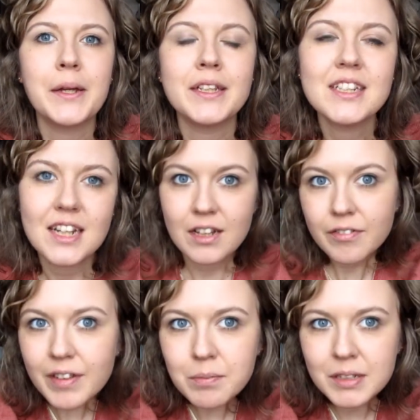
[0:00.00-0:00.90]
jeżeli
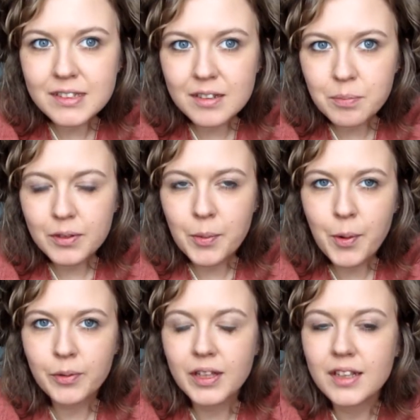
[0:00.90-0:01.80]
filmik się
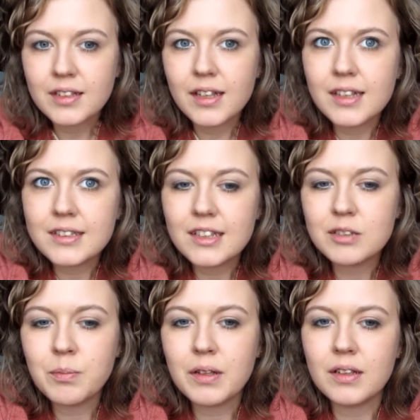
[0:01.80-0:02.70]
spodobał i nie
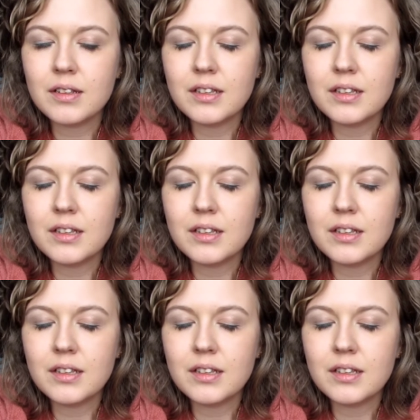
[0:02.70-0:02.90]
jesteśmy,